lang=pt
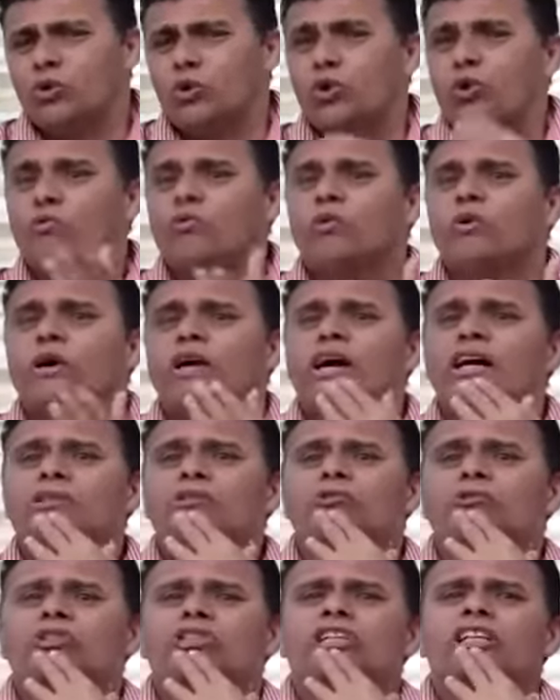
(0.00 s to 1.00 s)
como
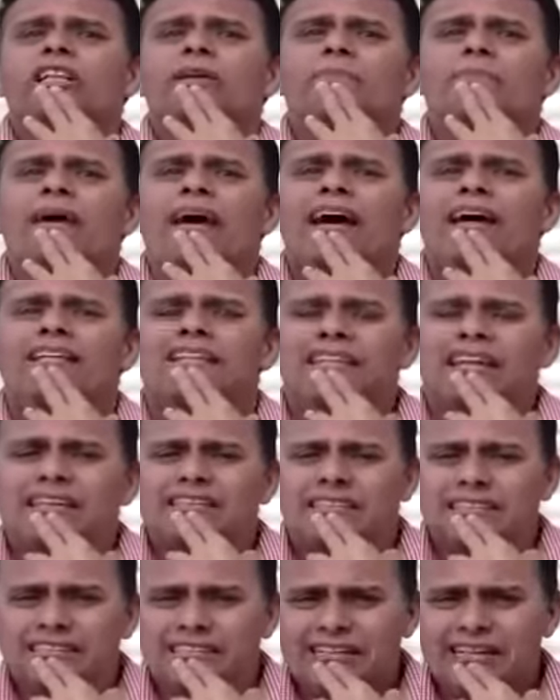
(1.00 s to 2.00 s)
canto de
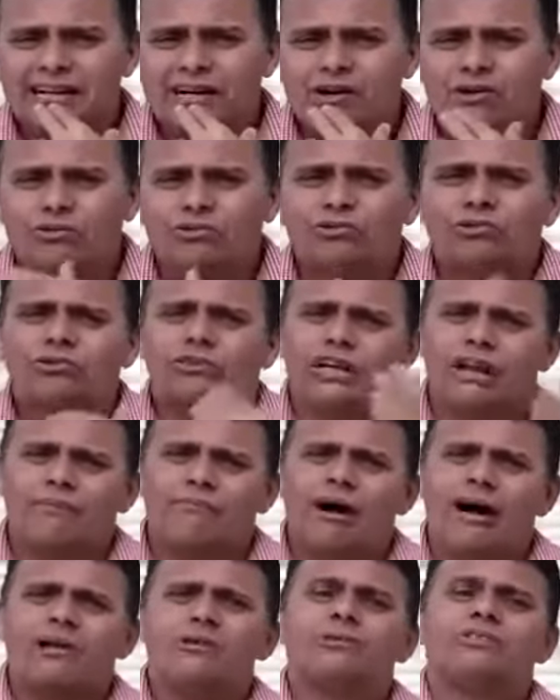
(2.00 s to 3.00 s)
libertação do
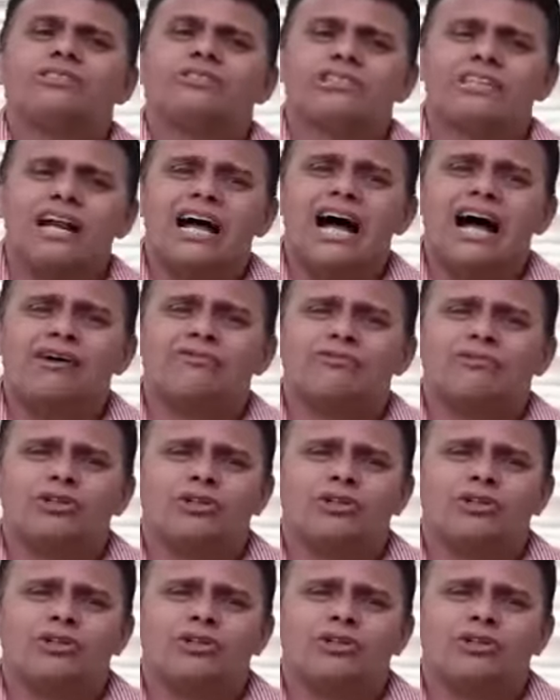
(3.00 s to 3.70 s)
trabalho escravo,